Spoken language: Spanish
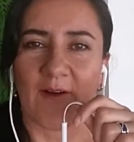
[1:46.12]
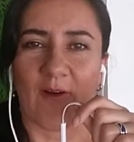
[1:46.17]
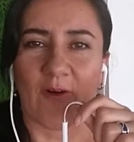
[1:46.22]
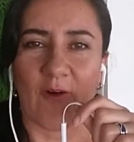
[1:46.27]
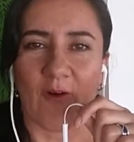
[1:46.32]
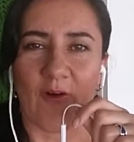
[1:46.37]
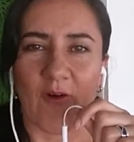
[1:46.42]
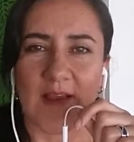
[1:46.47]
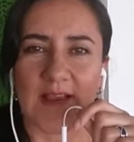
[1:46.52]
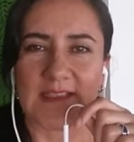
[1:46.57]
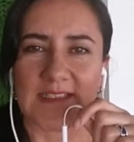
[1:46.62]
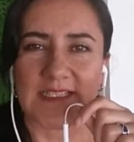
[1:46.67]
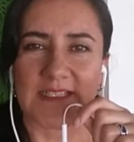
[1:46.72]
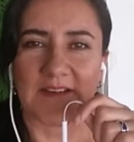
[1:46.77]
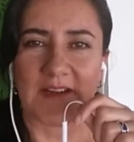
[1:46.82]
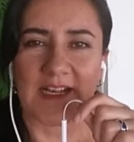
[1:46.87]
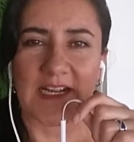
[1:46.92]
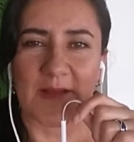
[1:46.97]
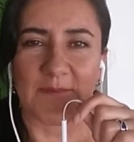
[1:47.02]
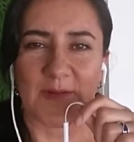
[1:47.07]
o
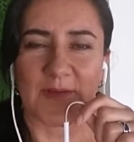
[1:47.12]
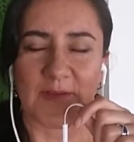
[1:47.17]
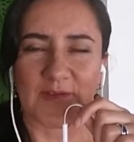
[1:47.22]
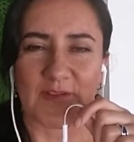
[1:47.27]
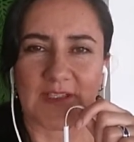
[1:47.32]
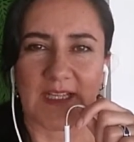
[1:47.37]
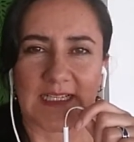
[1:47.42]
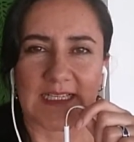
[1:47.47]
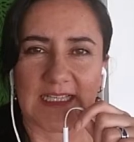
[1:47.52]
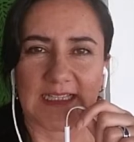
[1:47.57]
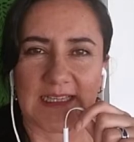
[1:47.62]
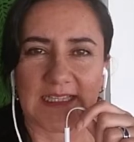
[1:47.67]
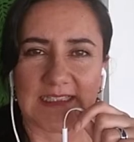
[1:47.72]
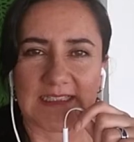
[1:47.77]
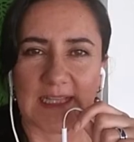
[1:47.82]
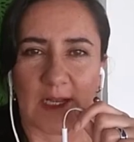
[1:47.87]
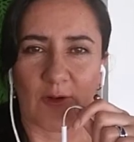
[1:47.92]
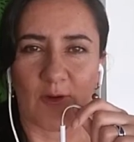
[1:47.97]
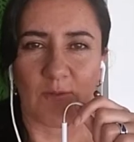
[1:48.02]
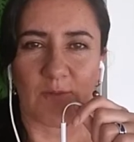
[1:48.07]
escríbele a la persona que te
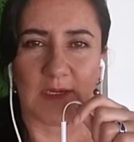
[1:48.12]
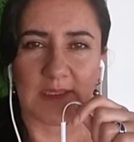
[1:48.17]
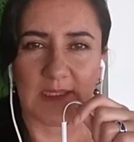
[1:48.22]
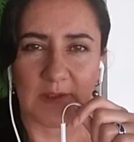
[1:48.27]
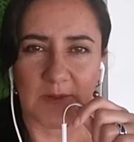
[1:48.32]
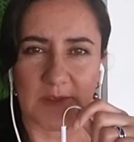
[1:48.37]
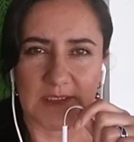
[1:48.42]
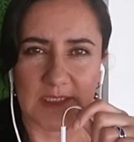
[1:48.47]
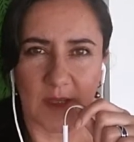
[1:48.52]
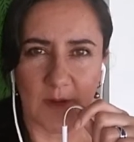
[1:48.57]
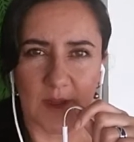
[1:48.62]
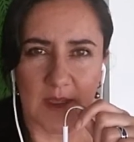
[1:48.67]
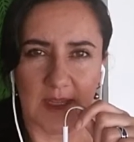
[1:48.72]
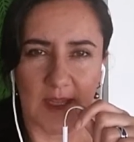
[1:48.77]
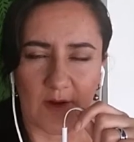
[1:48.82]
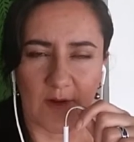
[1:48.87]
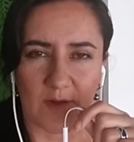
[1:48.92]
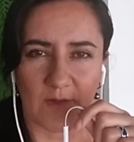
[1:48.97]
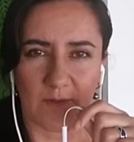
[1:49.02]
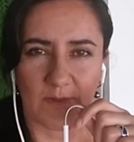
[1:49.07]
está compartiendo este
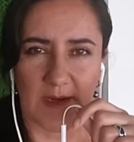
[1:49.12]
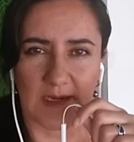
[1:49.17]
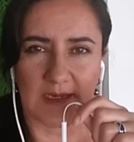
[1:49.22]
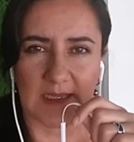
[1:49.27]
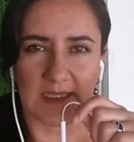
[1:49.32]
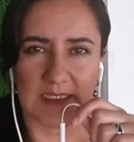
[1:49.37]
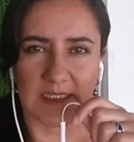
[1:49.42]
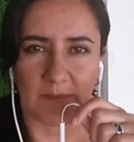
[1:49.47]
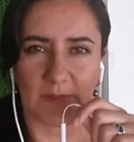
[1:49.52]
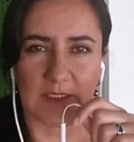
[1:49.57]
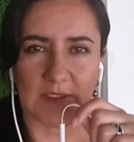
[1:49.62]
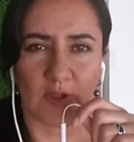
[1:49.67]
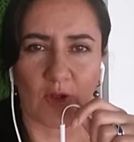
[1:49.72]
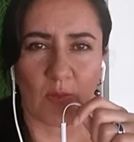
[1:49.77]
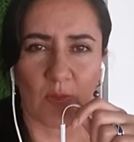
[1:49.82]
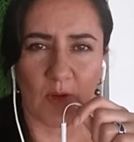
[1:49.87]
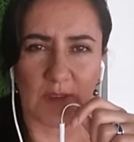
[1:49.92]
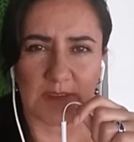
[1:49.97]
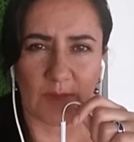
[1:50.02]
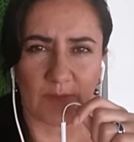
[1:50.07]
video para que sepas
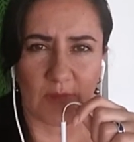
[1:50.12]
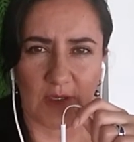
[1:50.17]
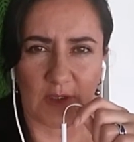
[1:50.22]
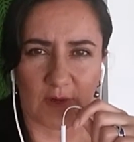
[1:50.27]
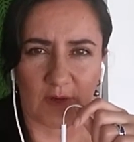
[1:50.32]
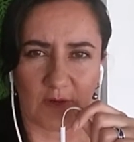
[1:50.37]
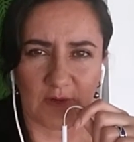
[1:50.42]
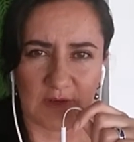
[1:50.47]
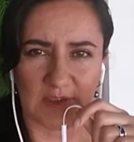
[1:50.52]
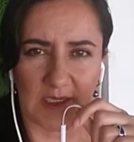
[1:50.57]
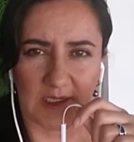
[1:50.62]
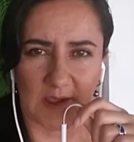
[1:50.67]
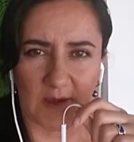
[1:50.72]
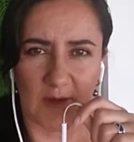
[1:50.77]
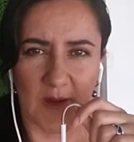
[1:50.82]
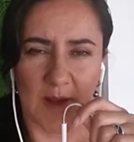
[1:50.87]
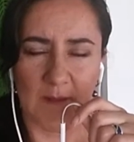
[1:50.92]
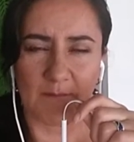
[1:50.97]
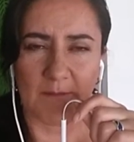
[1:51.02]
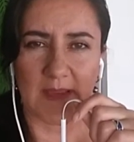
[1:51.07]
cómo vas a poder conocerlo.
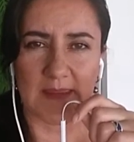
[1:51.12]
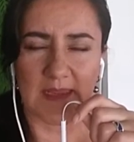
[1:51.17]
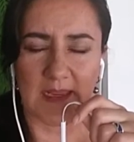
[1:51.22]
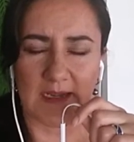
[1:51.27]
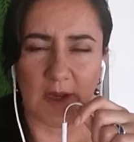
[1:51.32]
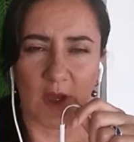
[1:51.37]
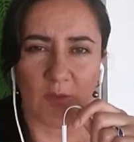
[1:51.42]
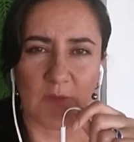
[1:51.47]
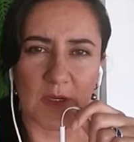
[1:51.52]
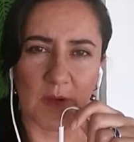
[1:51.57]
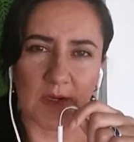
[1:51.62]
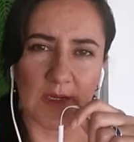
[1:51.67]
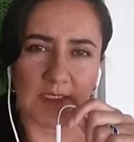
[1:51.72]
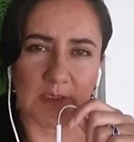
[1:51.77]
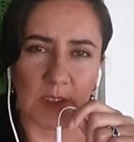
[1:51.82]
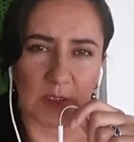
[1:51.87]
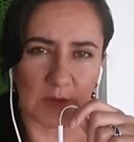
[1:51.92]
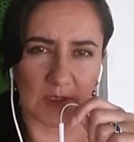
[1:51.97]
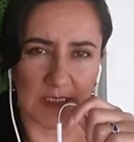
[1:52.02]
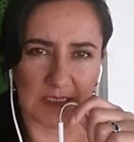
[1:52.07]
Mañana domingo a las
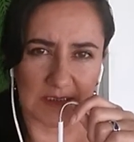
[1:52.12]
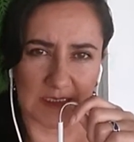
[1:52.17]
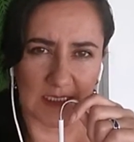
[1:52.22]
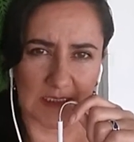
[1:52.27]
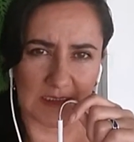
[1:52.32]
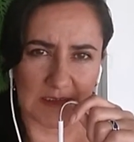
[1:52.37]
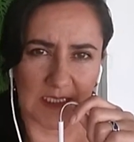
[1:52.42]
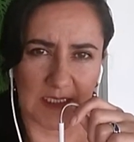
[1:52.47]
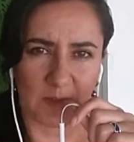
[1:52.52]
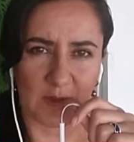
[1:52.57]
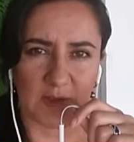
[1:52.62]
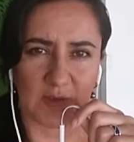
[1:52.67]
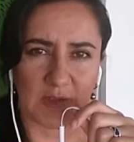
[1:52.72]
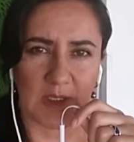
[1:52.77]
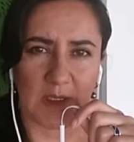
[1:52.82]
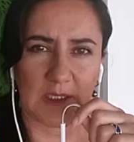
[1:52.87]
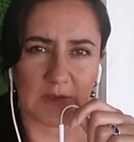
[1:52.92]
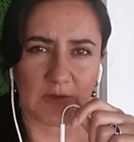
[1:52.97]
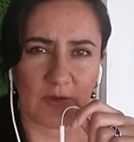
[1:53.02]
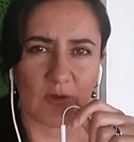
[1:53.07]
4 de la tarde tenemos
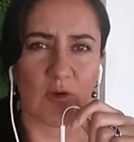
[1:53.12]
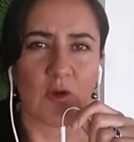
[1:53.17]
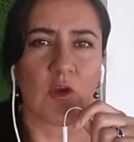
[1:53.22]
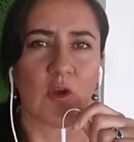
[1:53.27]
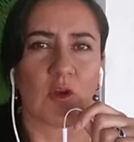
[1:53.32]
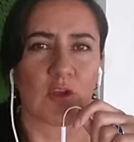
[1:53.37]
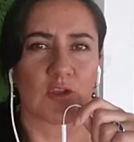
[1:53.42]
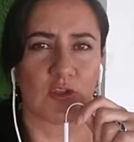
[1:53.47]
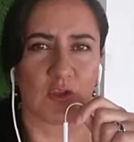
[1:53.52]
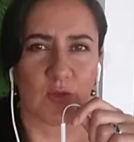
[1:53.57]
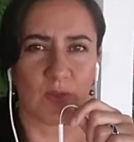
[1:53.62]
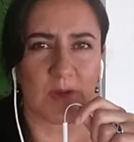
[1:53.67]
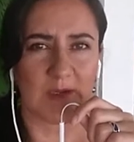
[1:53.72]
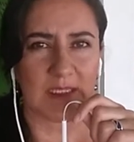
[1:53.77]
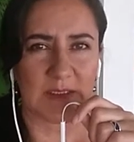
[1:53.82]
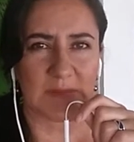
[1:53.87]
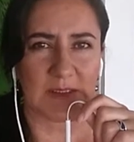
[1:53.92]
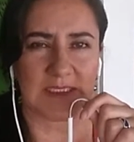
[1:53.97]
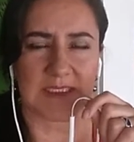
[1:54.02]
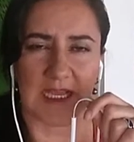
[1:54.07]
un evento súper
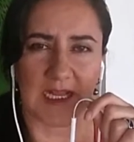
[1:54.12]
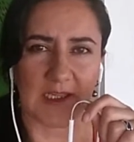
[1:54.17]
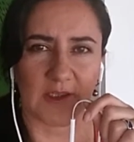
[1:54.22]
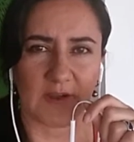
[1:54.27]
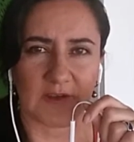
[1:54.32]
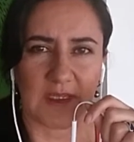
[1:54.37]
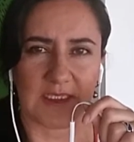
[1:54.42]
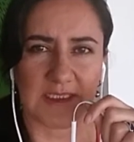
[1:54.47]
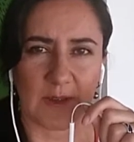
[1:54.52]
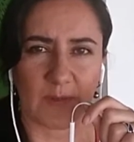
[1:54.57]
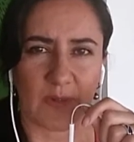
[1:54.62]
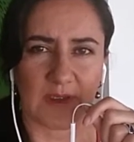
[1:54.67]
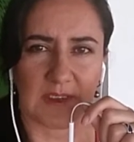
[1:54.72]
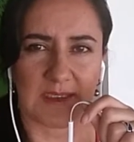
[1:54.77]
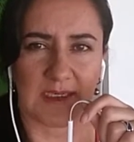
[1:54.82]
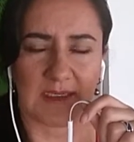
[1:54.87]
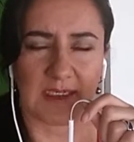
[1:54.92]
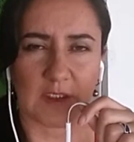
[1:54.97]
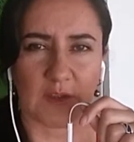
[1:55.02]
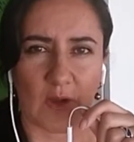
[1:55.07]
especial donde vas a poder
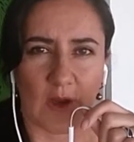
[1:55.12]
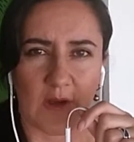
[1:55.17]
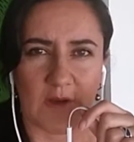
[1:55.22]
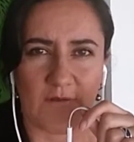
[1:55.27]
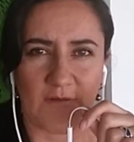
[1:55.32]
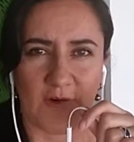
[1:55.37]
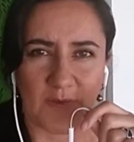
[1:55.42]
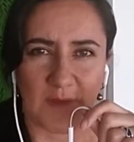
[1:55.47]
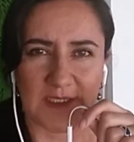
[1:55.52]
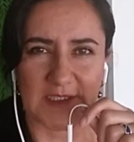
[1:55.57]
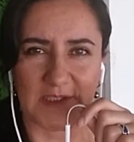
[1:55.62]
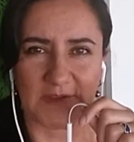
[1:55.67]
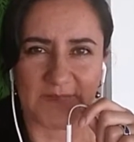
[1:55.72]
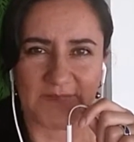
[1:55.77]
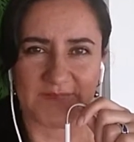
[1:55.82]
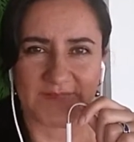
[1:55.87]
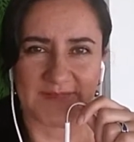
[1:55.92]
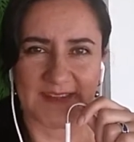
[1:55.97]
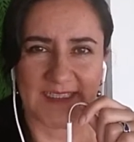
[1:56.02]
tener toda la información.